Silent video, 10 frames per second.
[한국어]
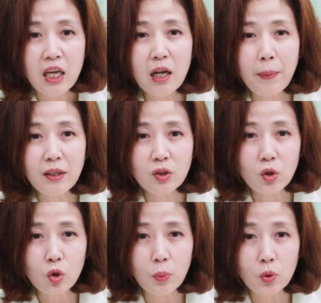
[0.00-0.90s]

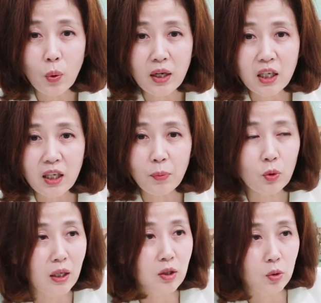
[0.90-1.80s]
일반적으로 보는
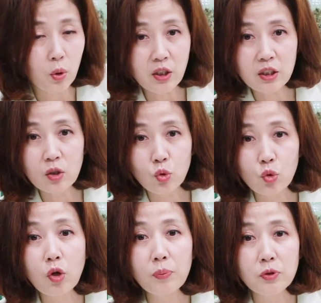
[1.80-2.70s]
환기보다는 훨씬 더
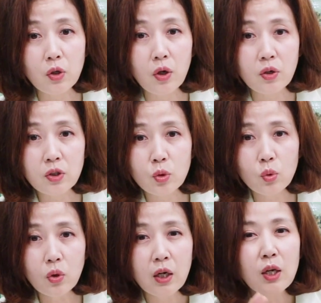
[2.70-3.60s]
두껍죠.
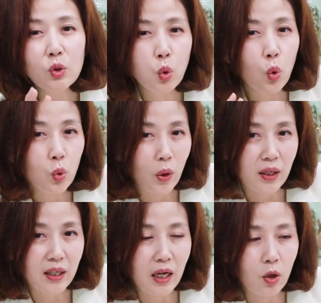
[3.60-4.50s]
그리고 좋은
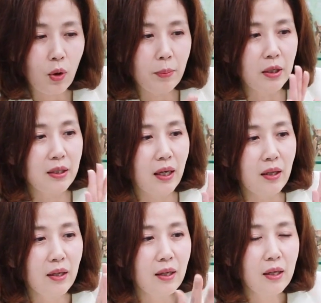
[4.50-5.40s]
환기라고 하면
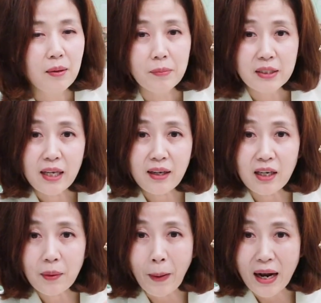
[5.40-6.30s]
일단
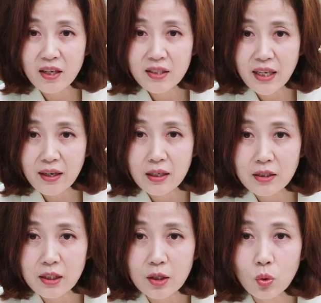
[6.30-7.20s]
색깔이 밝은
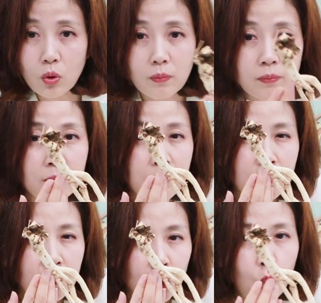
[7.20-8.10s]
색깔 띄고
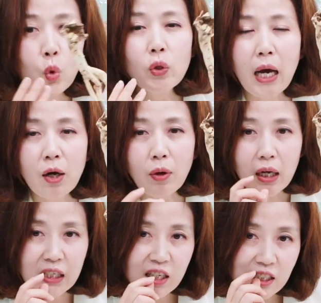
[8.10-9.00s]
좋은
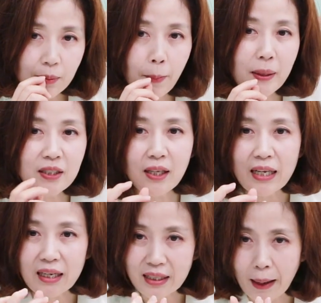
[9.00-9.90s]
향과 이게
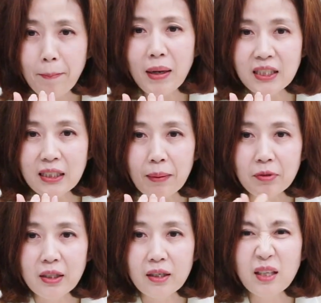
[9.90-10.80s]
심어봤을때 단맛이
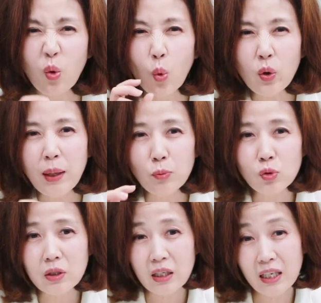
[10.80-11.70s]
납니다. 근데 오래
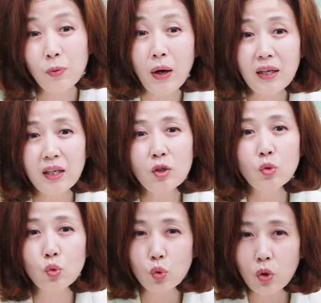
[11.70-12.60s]
묵힌
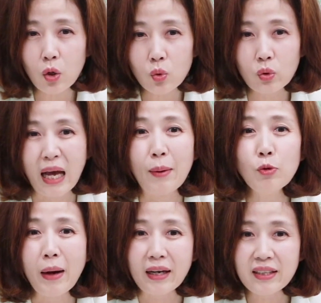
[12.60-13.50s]
황기는 누렇고
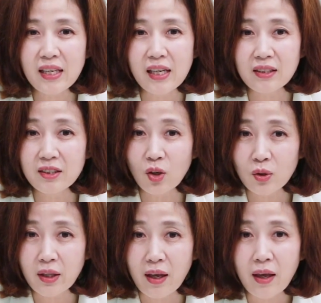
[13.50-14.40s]
나무 막대기 같은
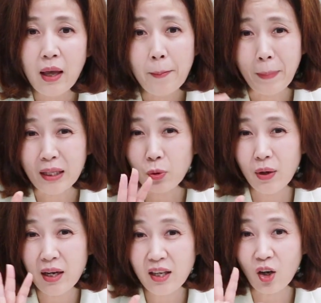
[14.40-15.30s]
형태의
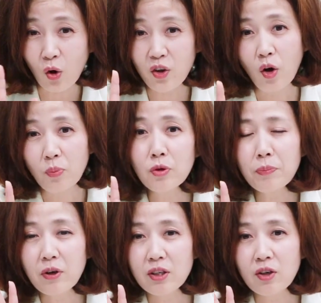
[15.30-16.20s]
맛과 향이 거의
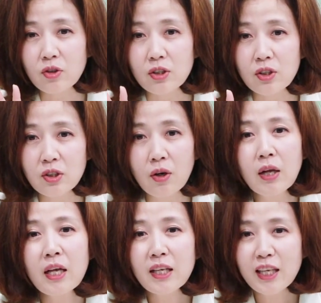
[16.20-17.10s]
없는 편이거든요. 그래서
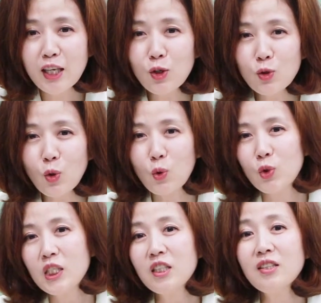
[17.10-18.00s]
기운
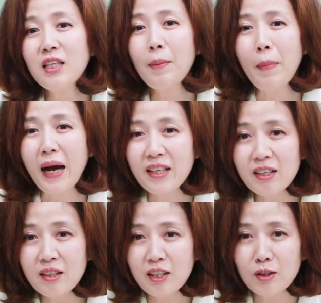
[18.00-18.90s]
없고 식은 땀
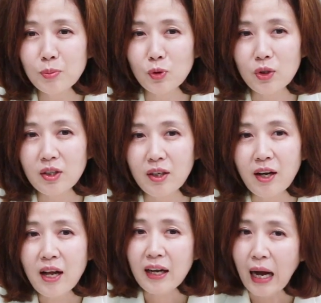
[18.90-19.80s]
많이 흘리는
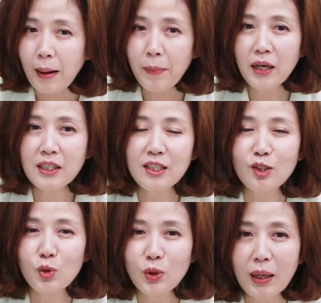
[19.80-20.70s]
분들, 가만히
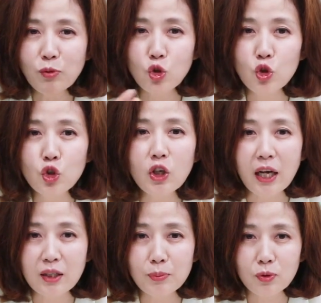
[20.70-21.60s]
있어도 땀 줄줄
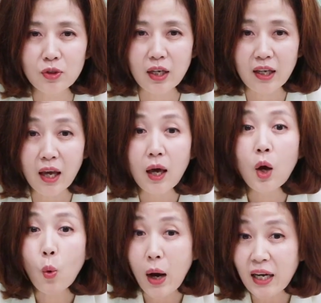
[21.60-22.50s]
나는 분들에게
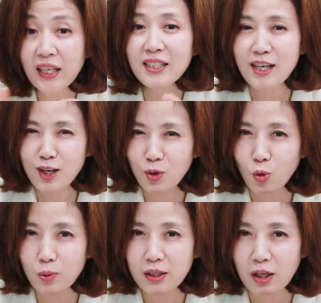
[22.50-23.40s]
환기차가
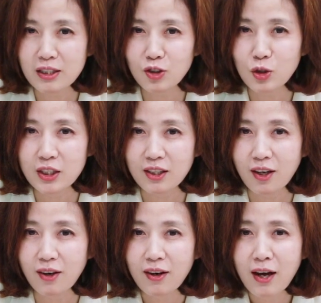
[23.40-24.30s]
도움이 될 수
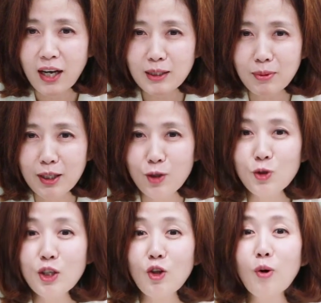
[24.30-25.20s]
있어요. 하지만
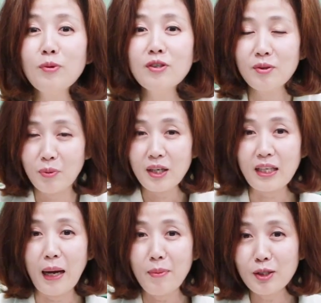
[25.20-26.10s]
기운이 너무
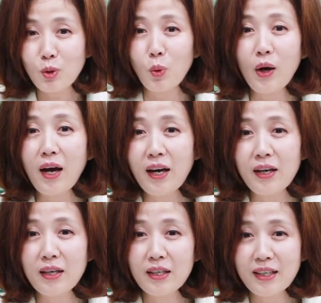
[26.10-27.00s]
막 남아서
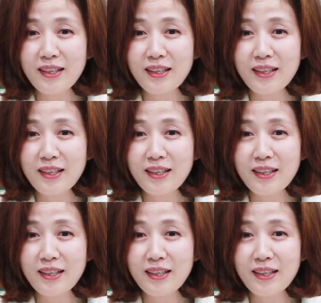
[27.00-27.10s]
돌아